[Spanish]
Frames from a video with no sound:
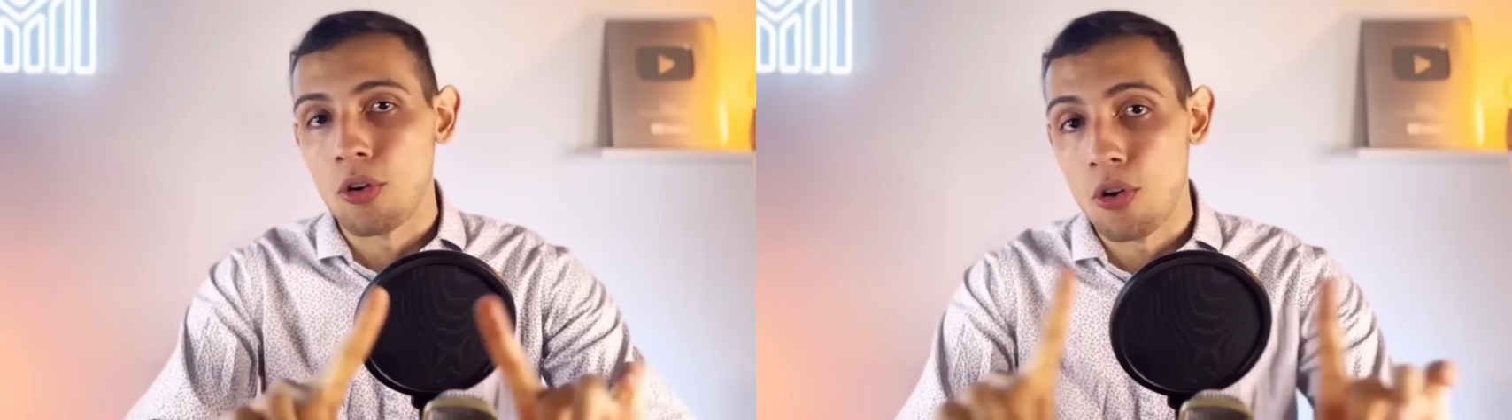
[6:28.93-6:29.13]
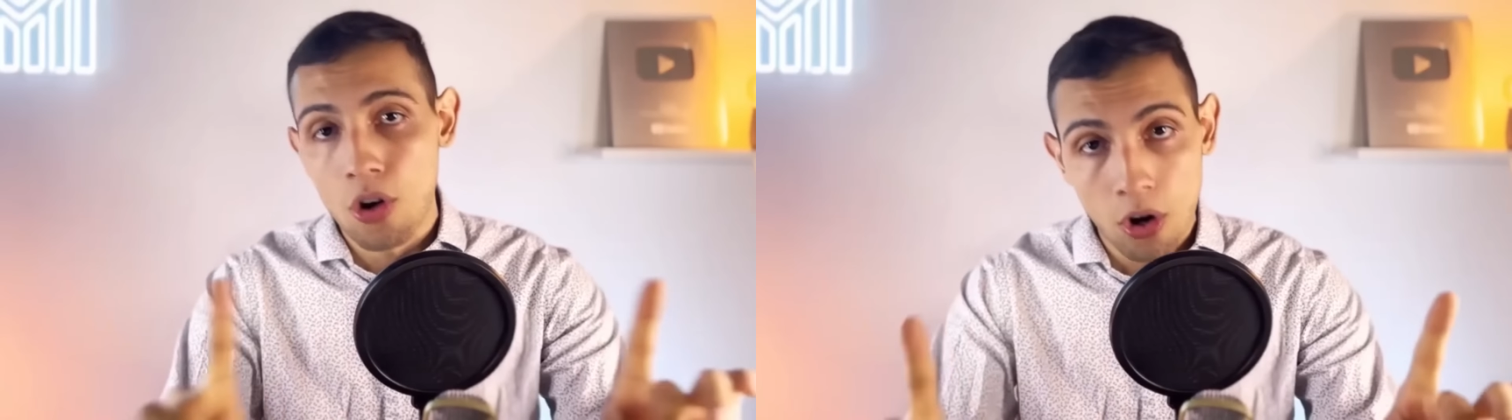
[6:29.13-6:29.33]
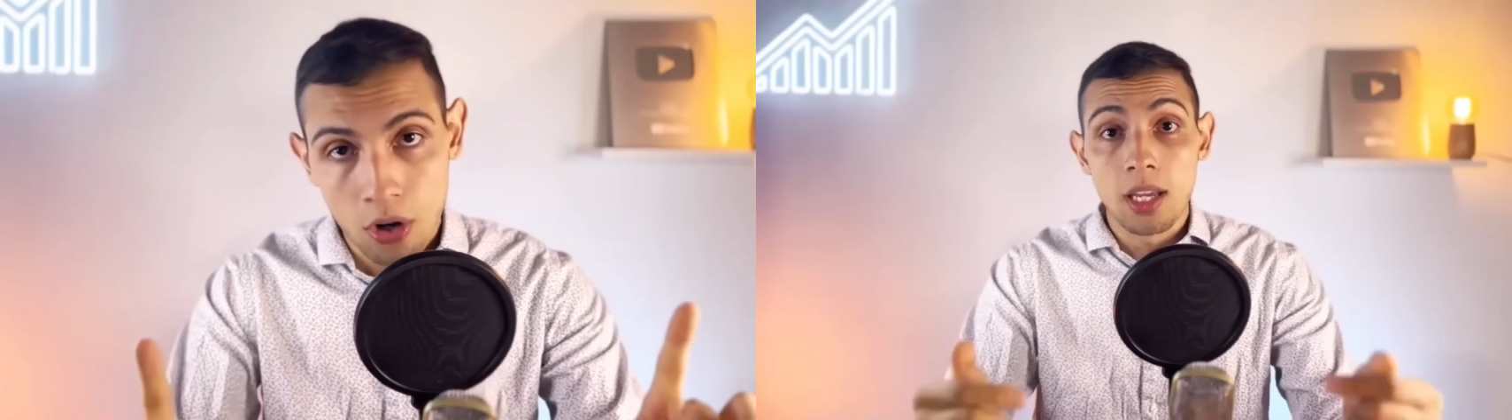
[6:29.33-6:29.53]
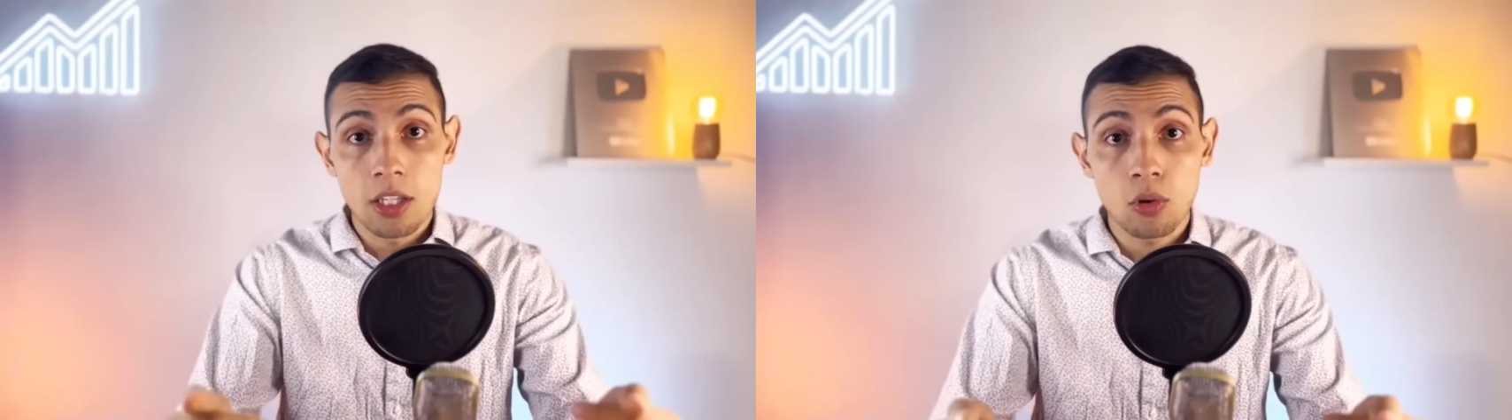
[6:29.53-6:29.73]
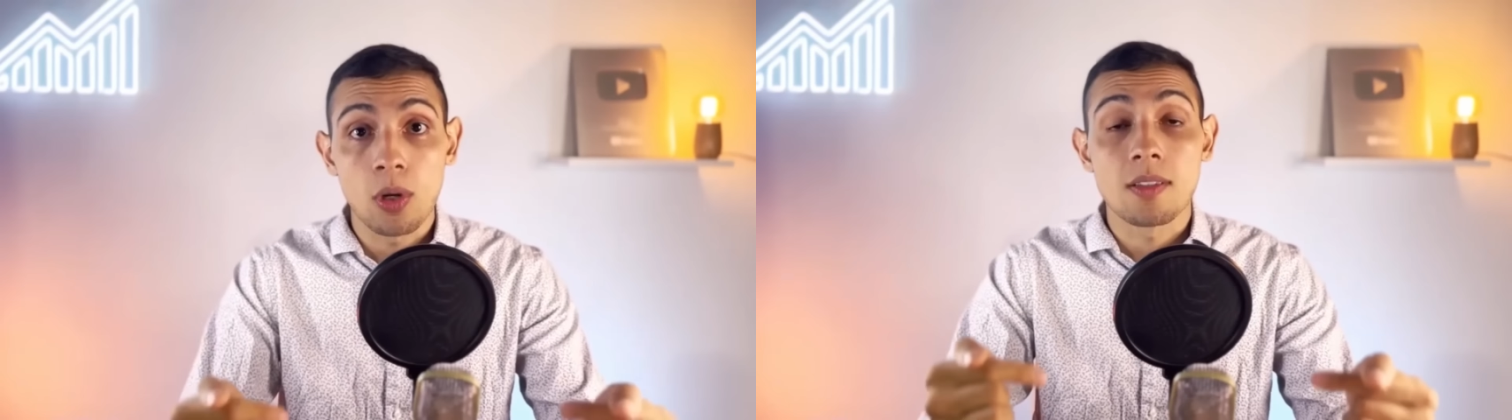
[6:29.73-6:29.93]
No,
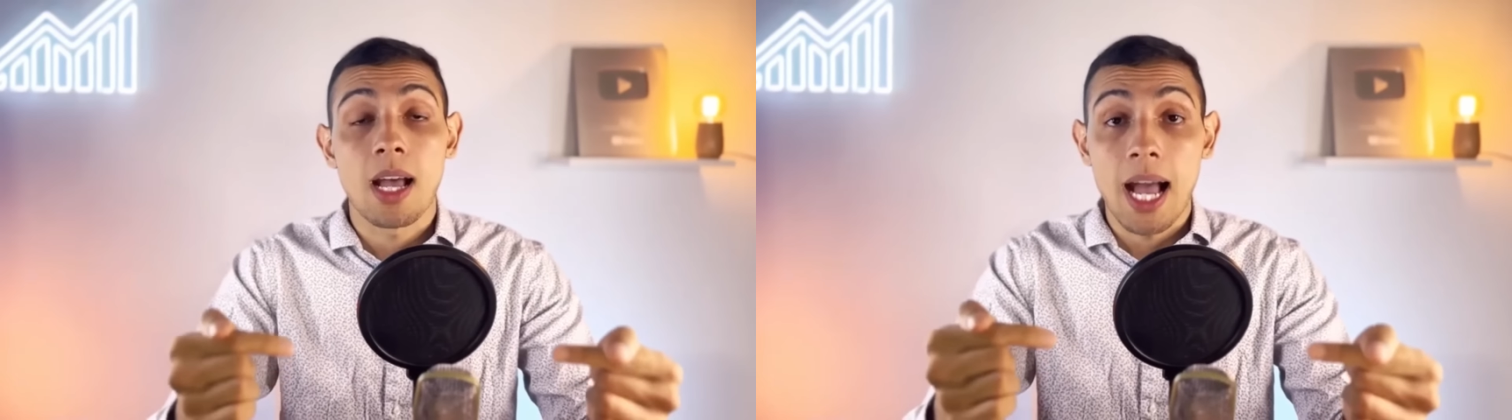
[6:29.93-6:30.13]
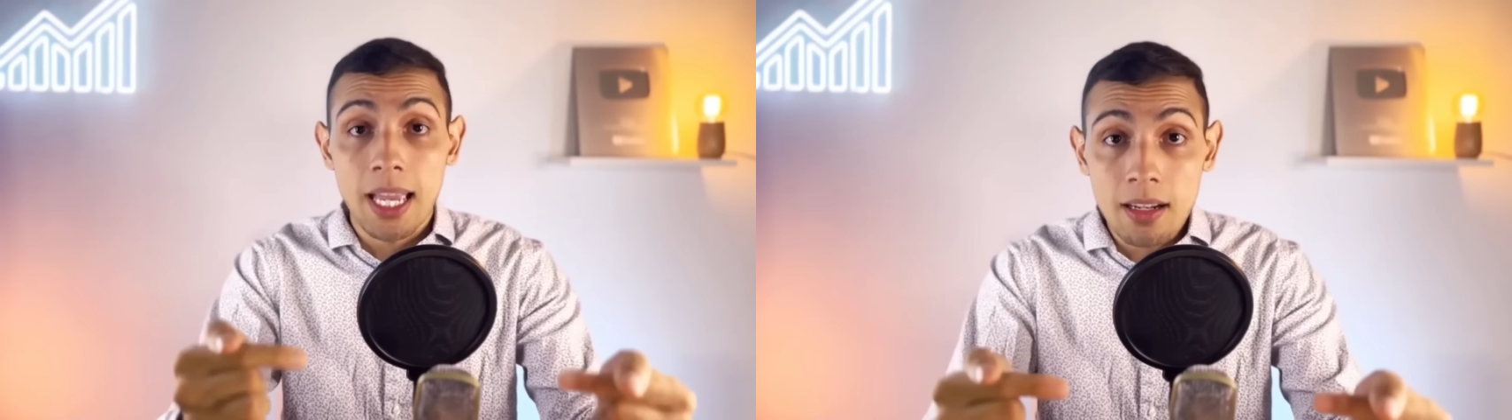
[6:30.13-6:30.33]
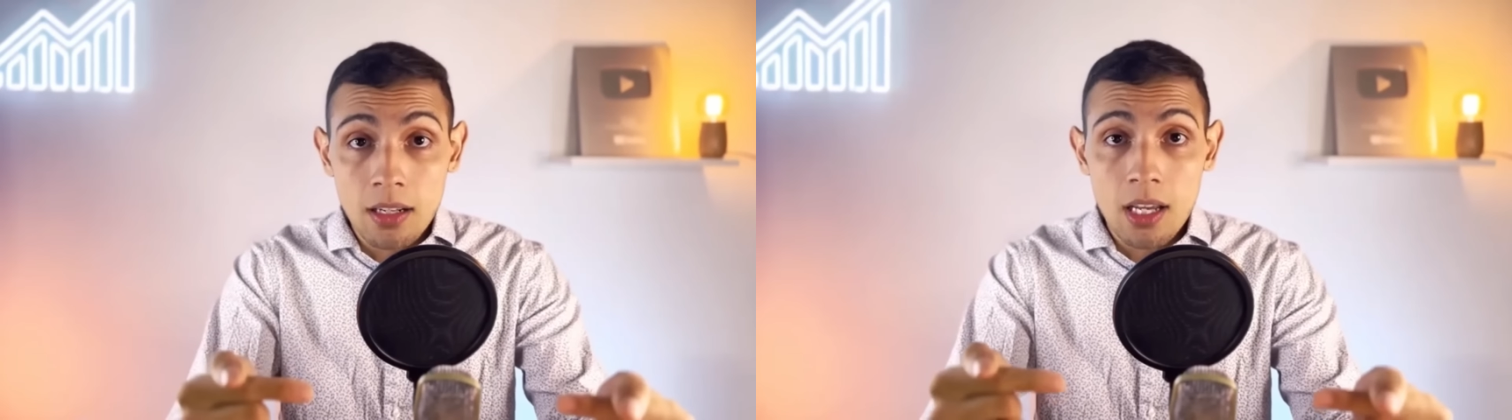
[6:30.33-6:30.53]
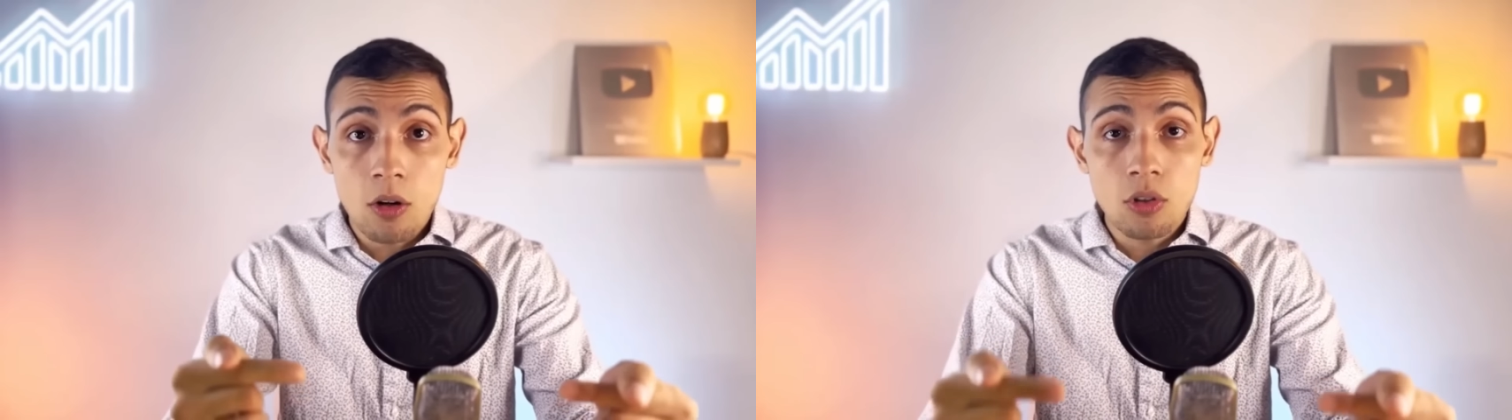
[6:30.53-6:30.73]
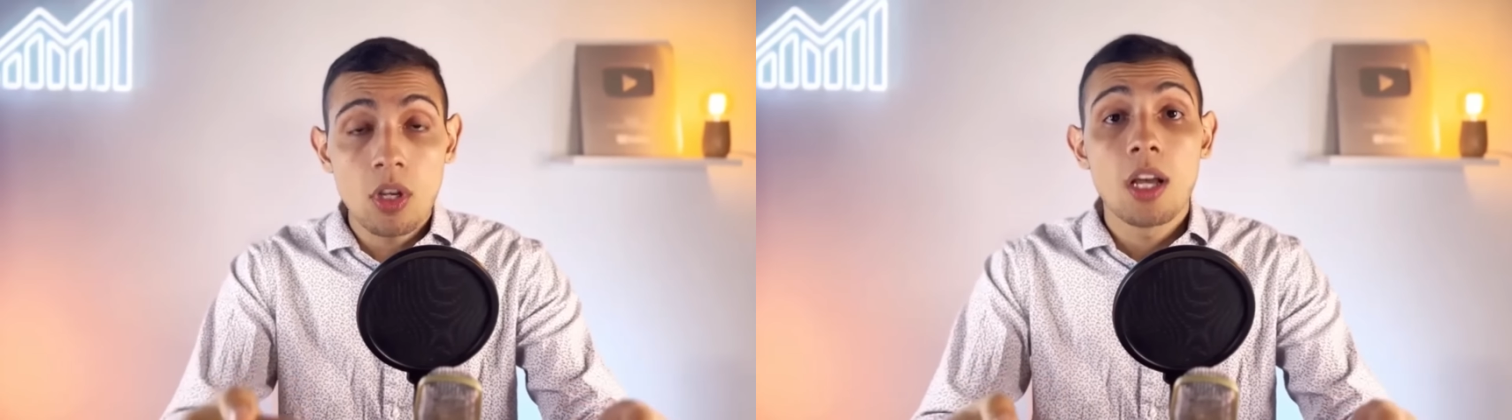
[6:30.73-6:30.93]
esto es, hay
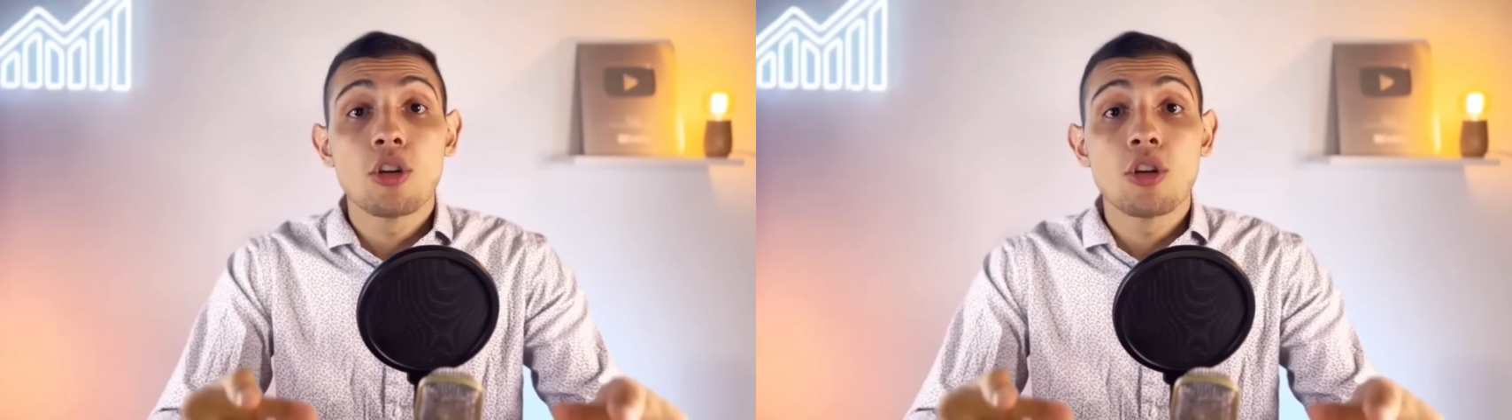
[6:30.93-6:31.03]
riesgos,